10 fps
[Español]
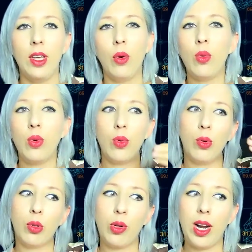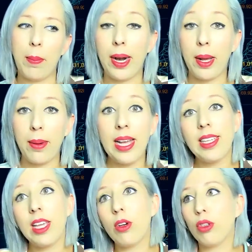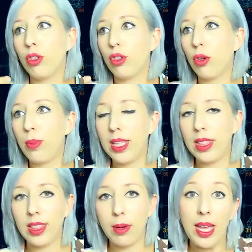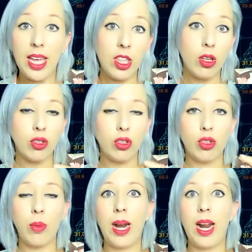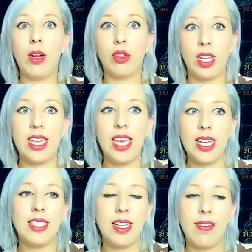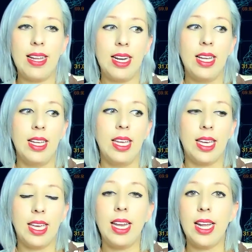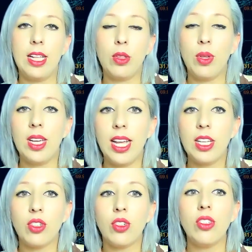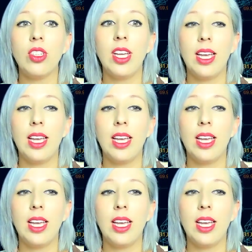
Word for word: Un curso era para básicos, otro para intermedios, otro para los que ya estaban generando ingresos,